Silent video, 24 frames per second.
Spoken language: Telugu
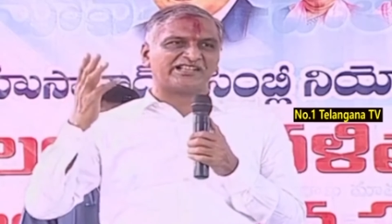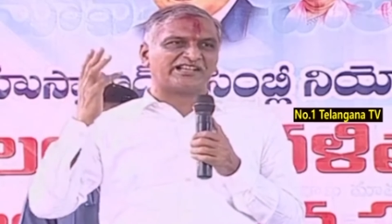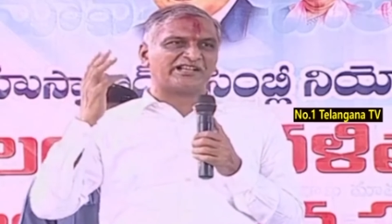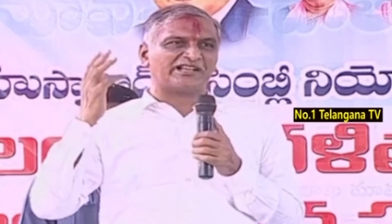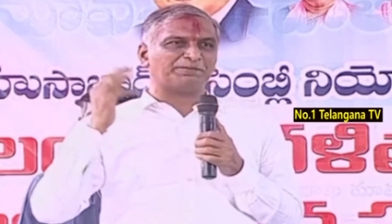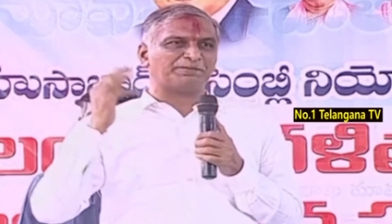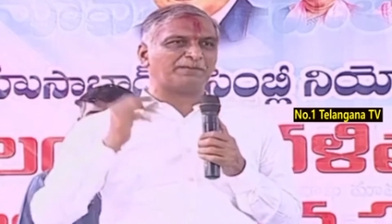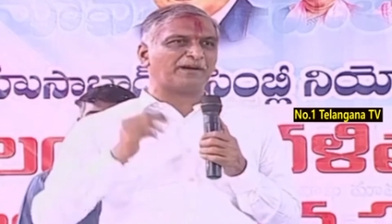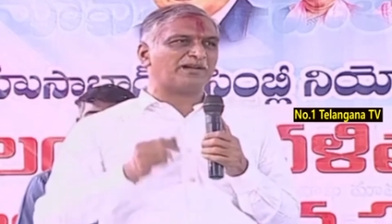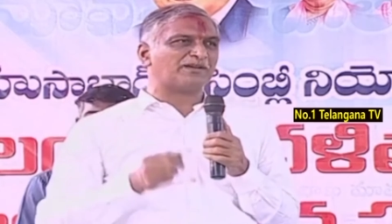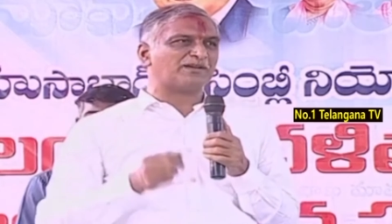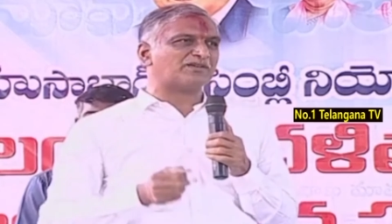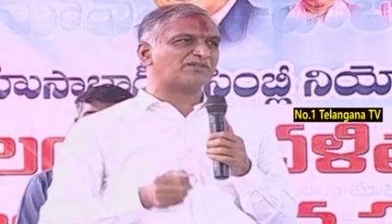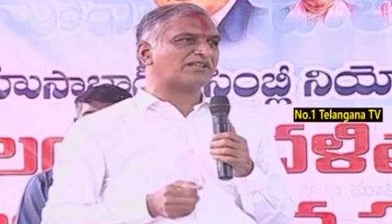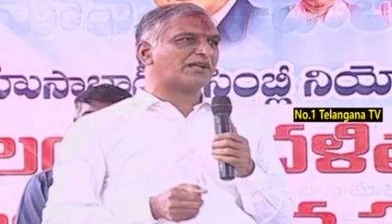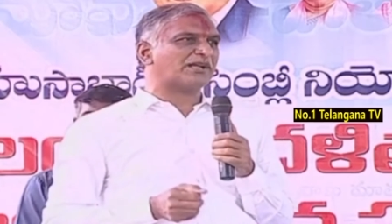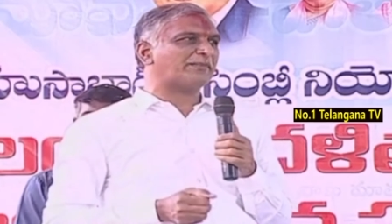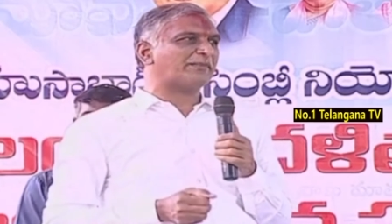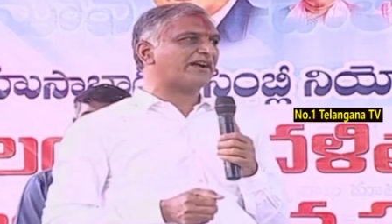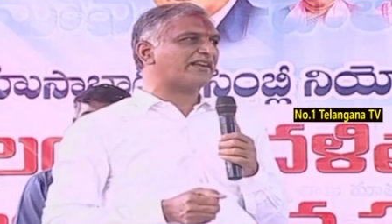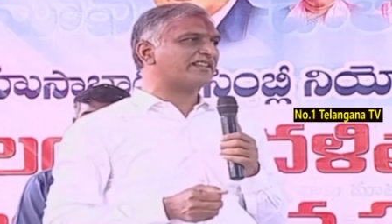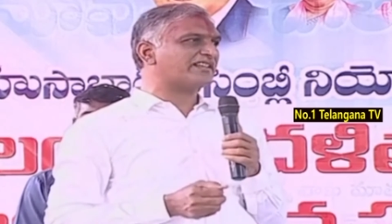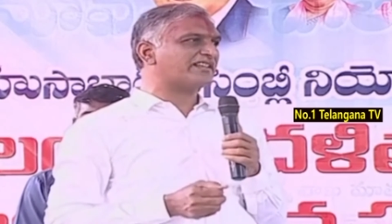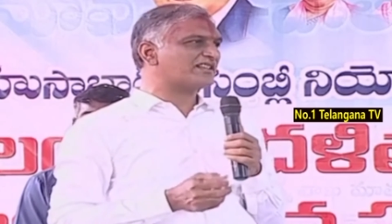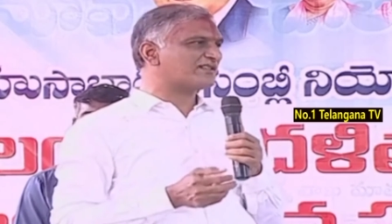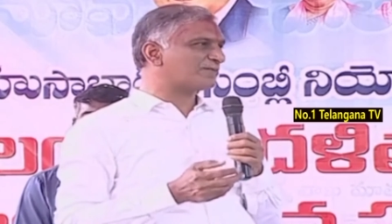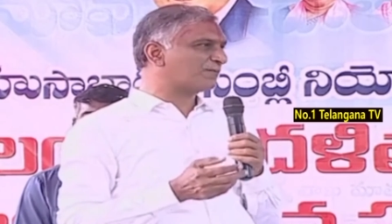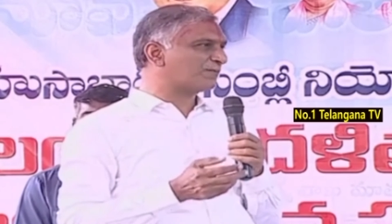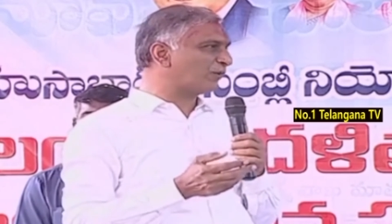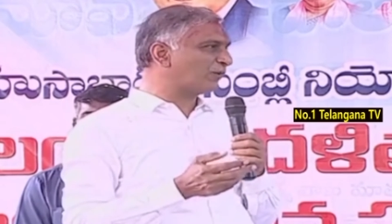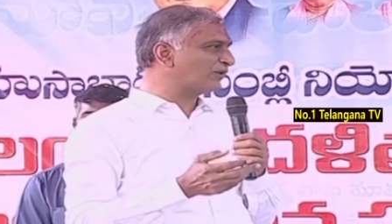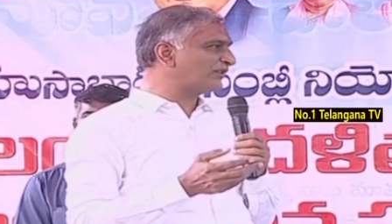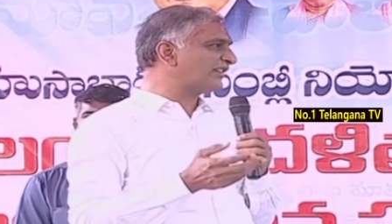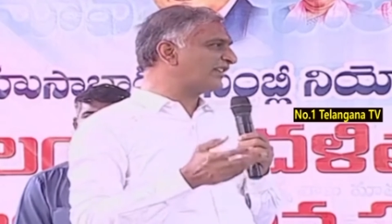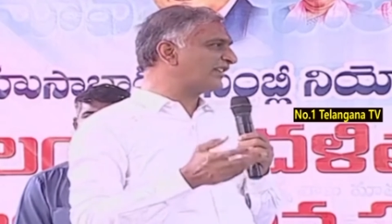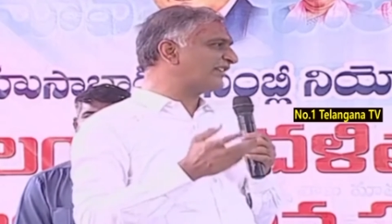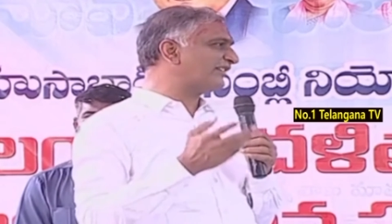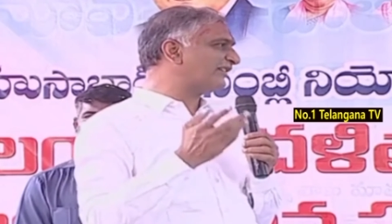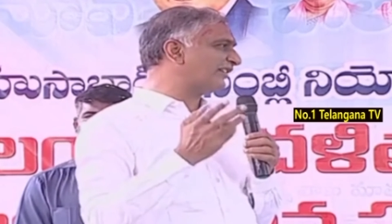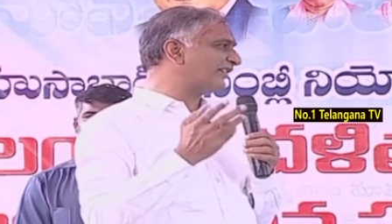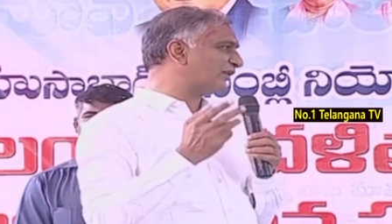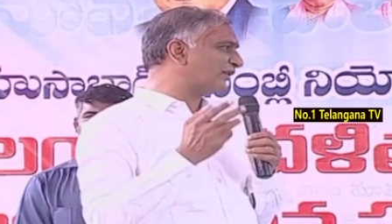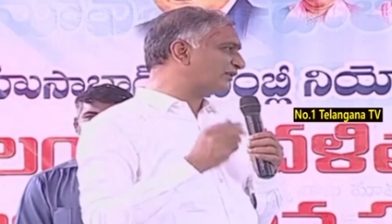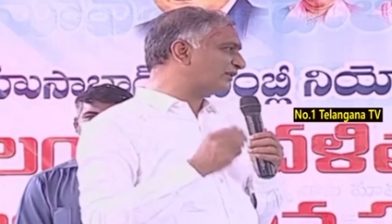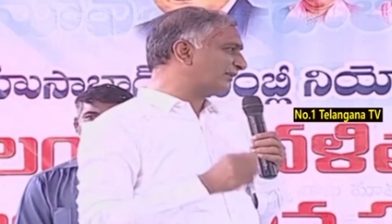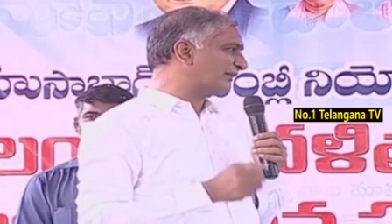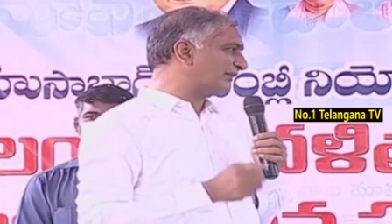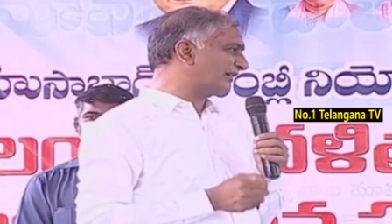ఏర్పాటు సమాఖ్య స్ఫూర్తికి
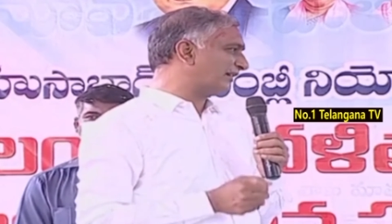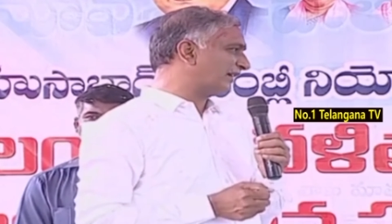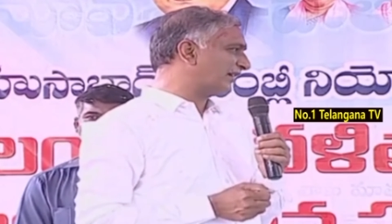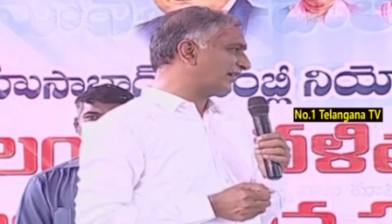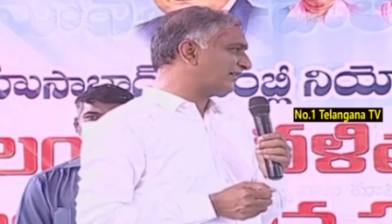విరుద్ధమట